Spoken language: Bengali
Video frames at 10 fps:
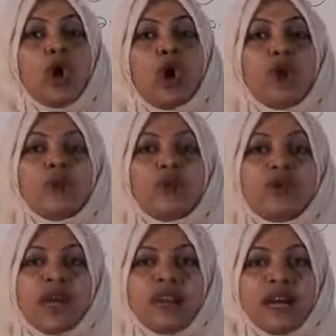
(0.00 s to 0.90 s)
পদ্ধতিতে আছে
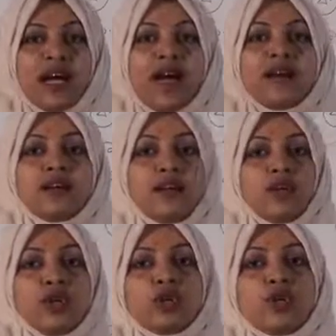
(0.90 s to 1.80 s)
হচ্ছে গড়
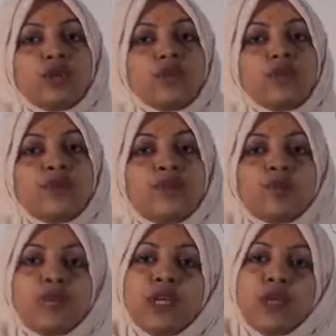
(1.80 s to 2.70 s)
মুনাফার হার
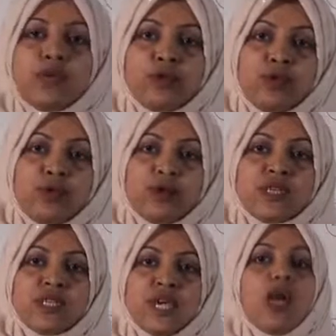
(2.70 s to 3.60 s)
সনাতন
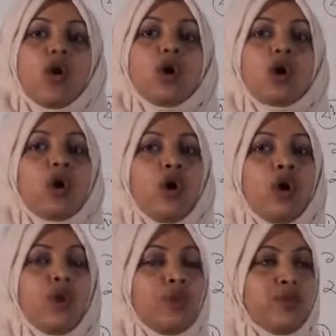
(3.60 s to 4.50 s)
পদ্ধতির প্রথমটা
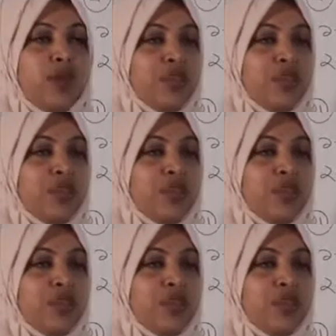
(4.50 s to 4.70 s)
হচ্ছে